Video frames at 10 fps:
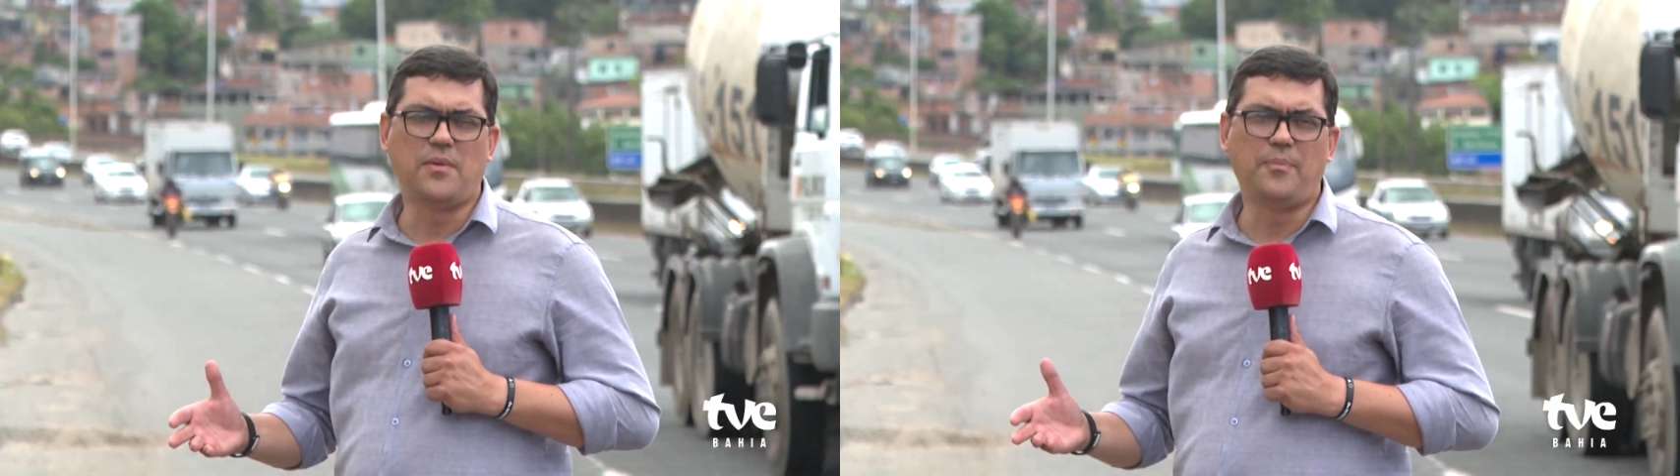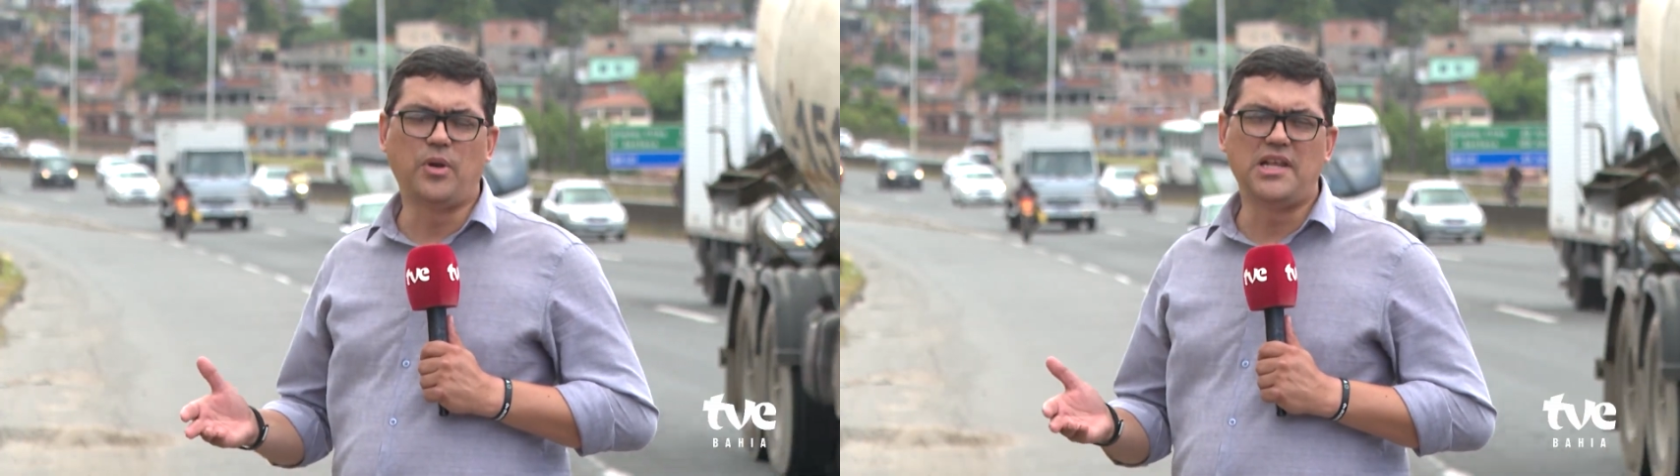
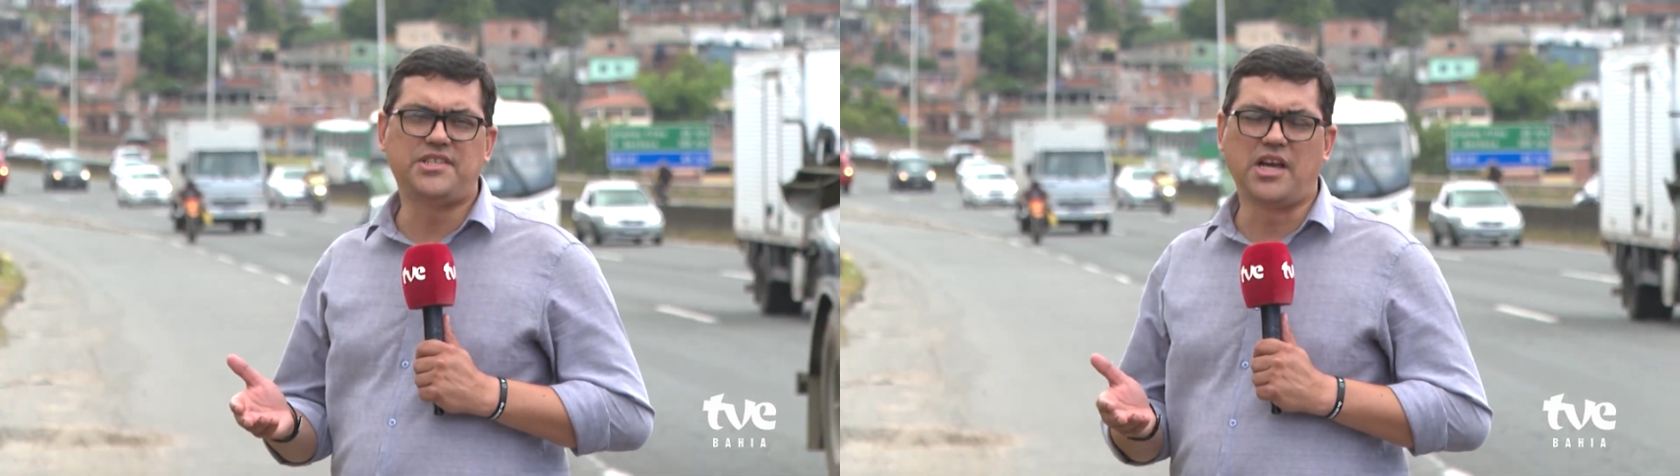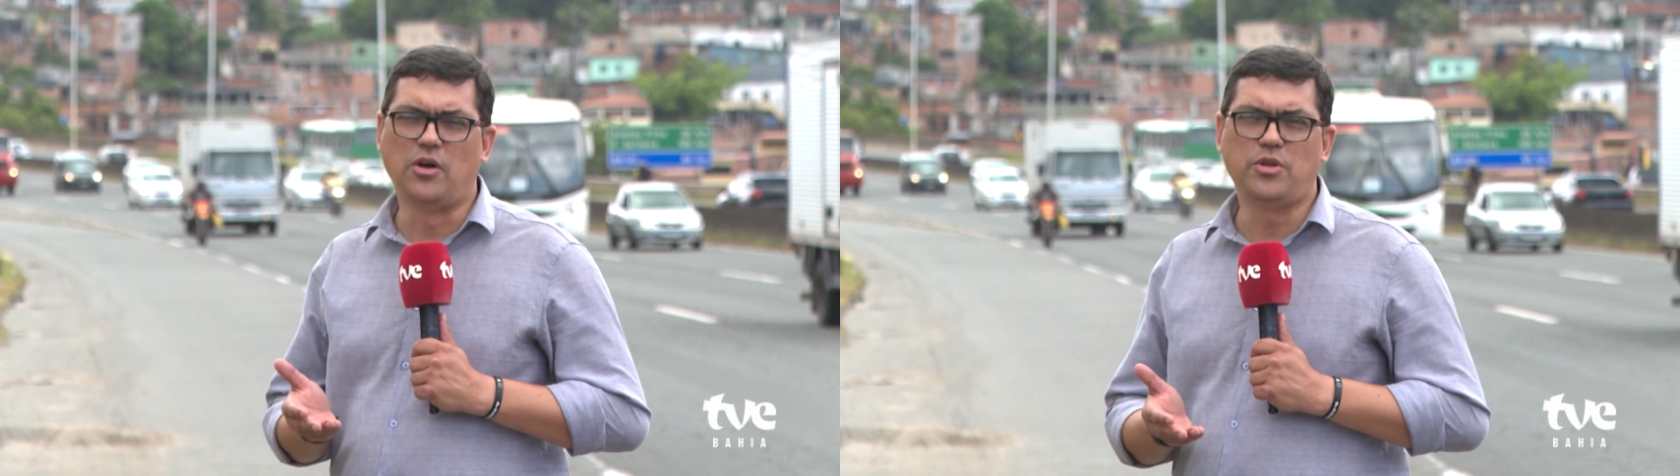a
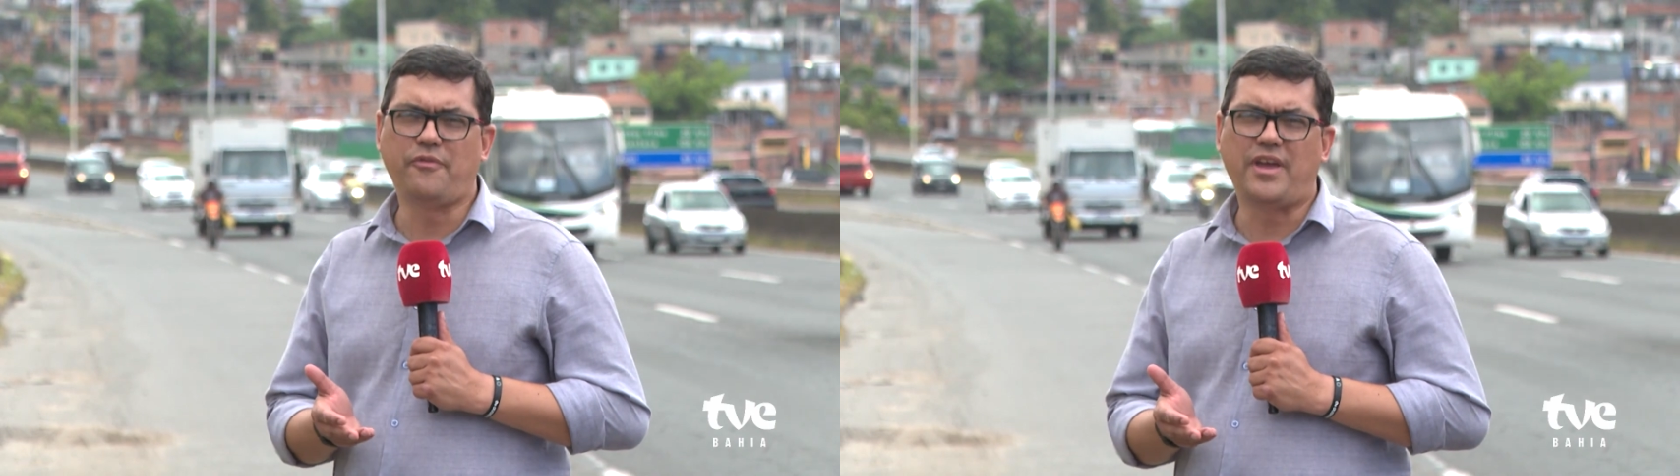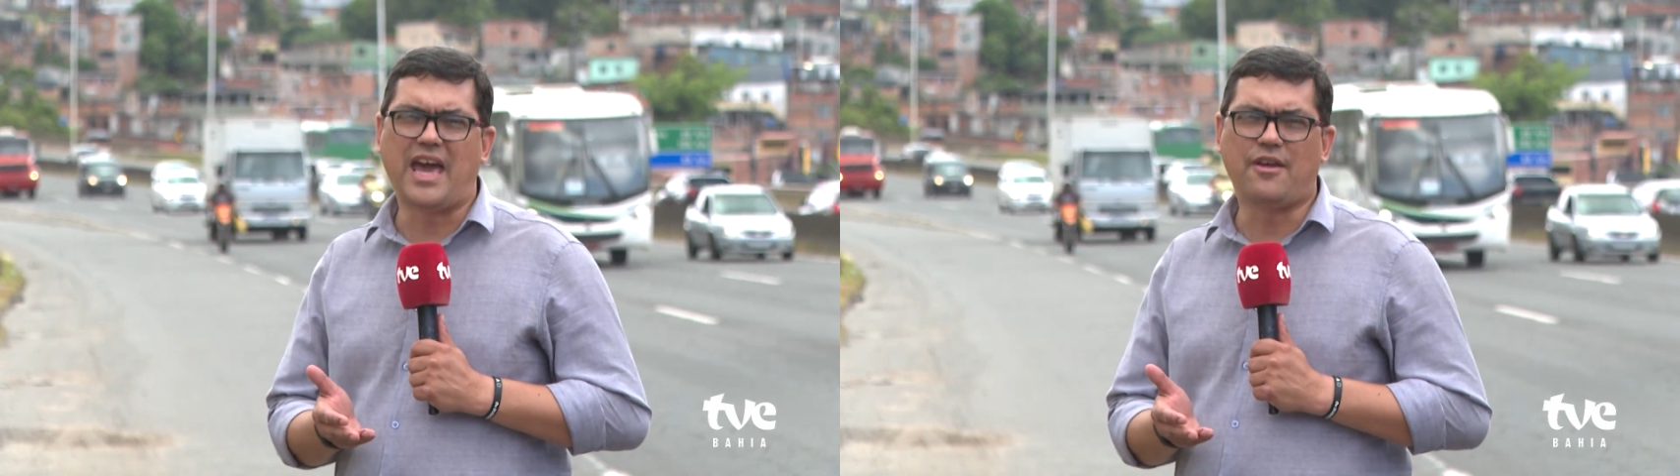Polícia
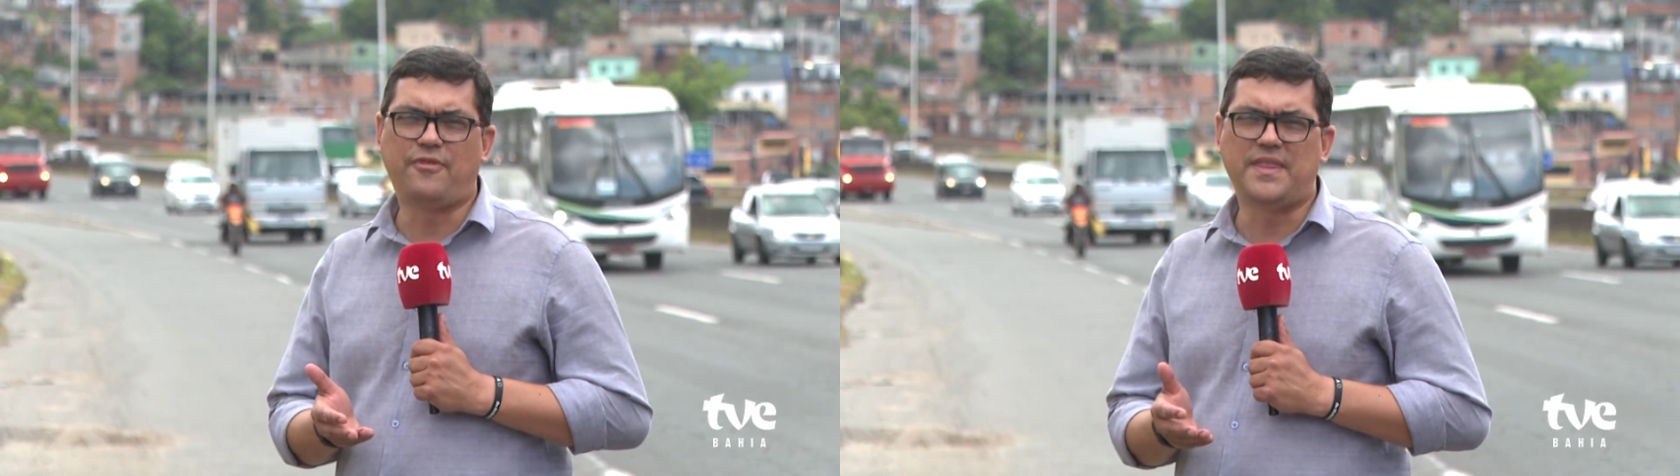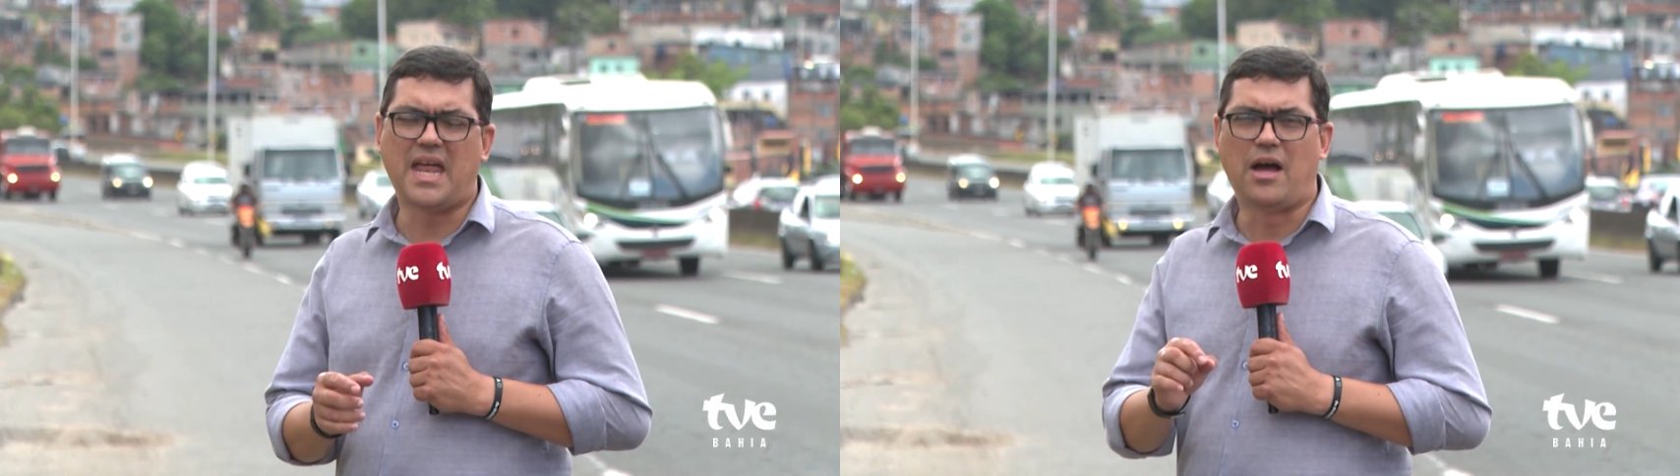Rodoviária
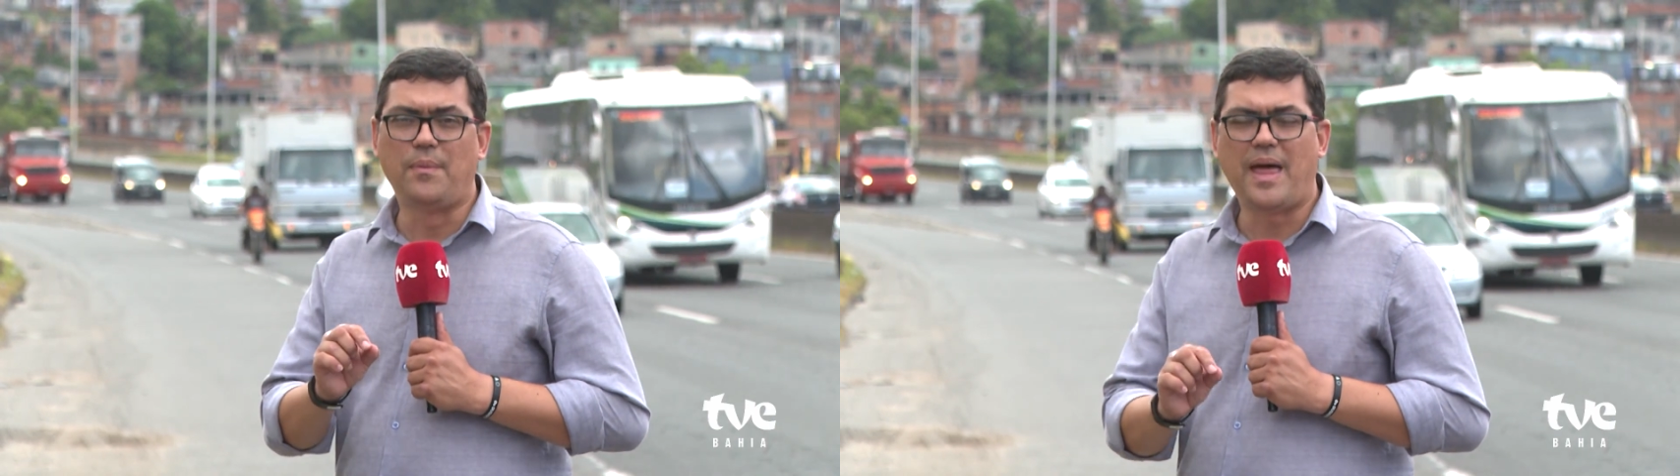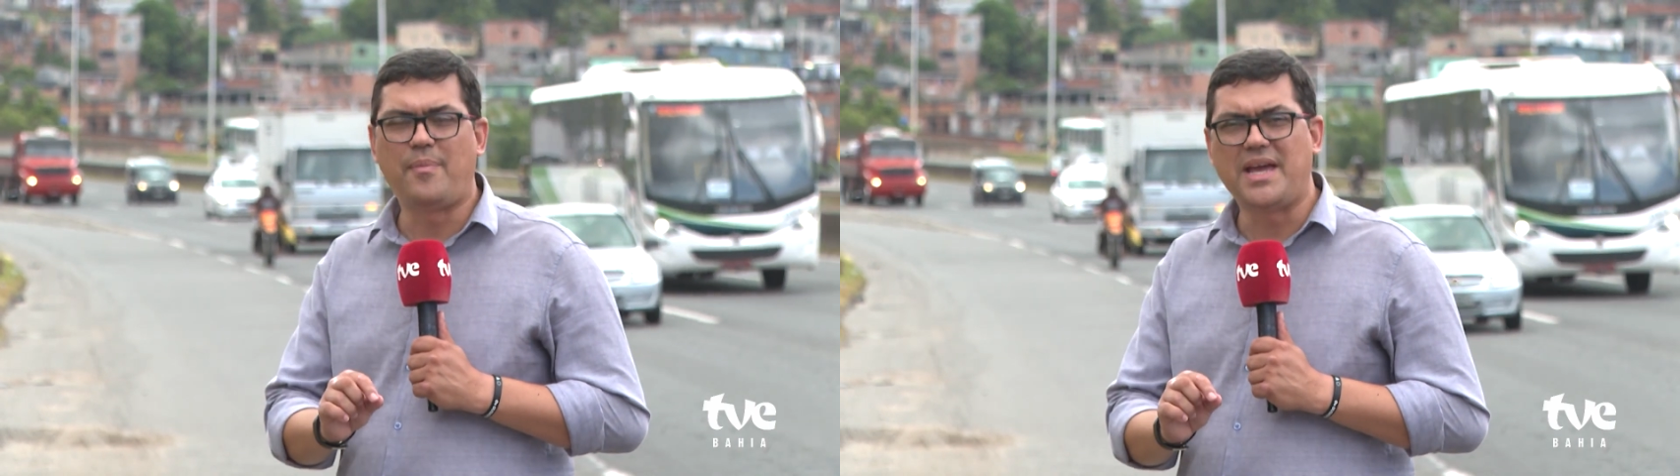Federal
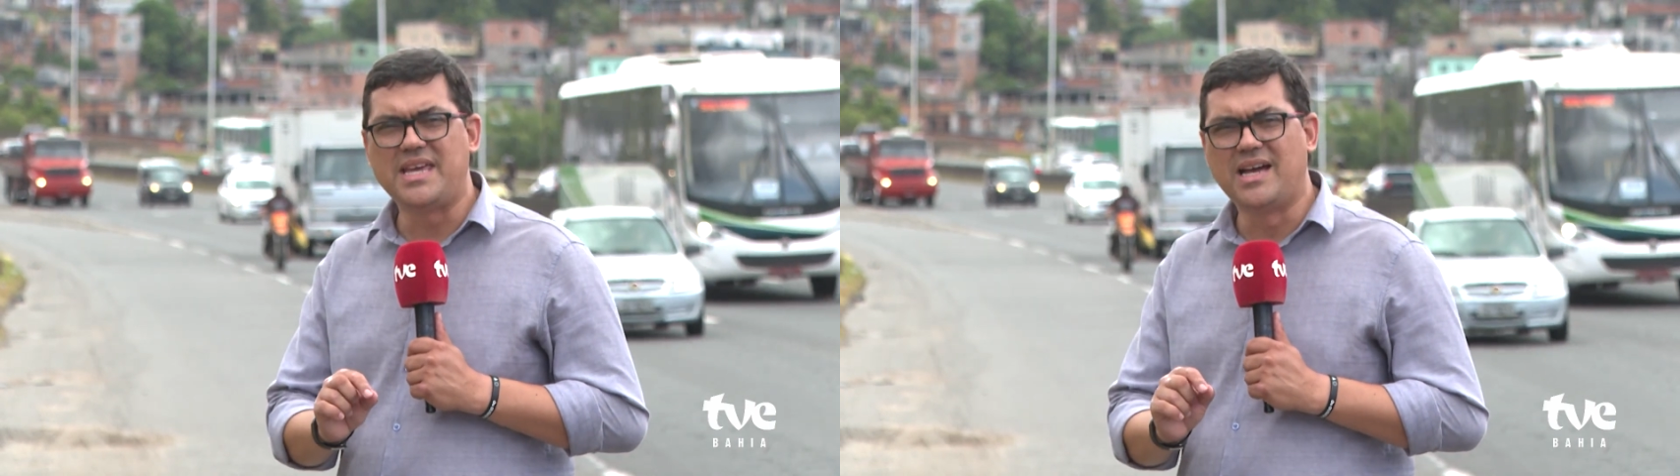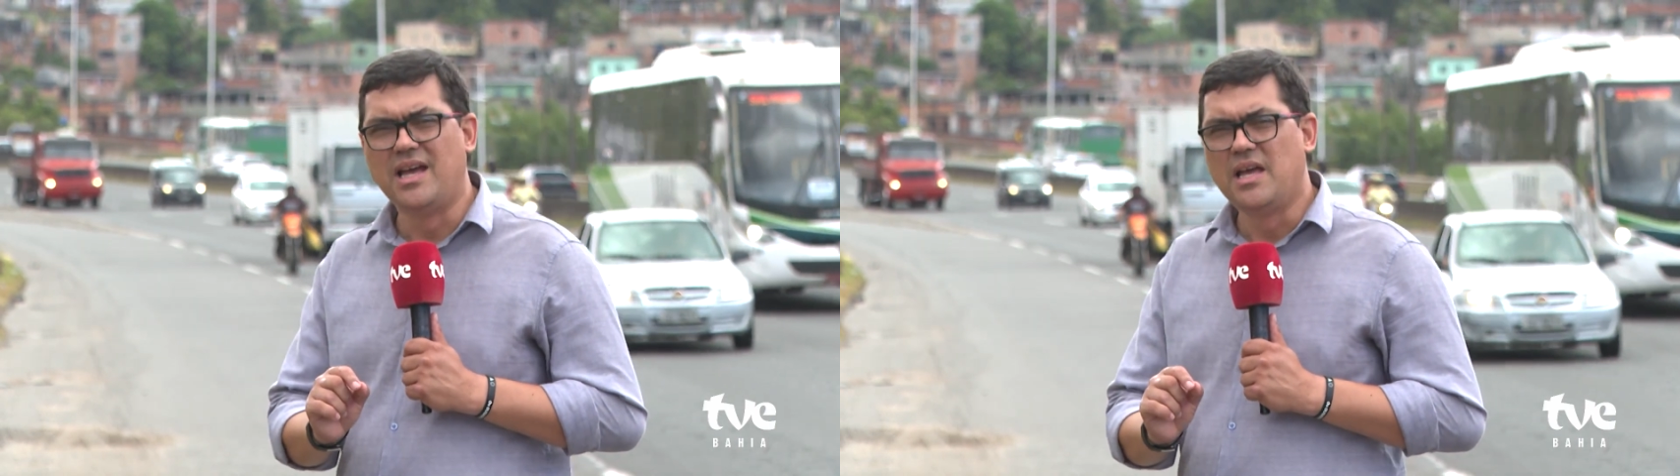na
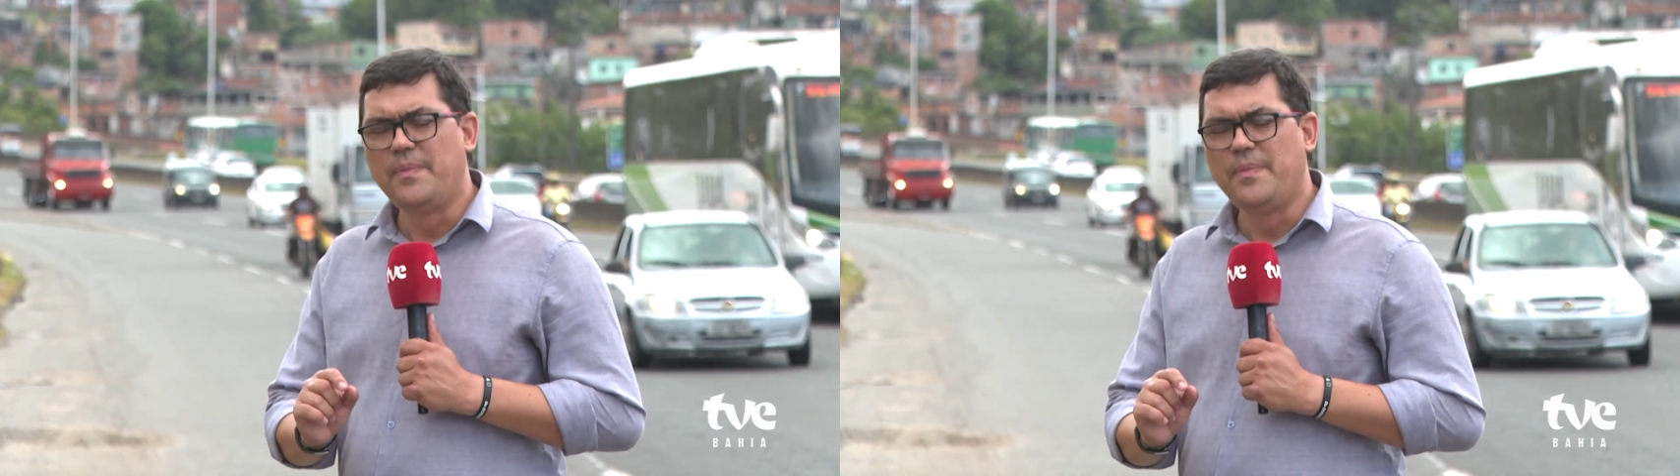Bahia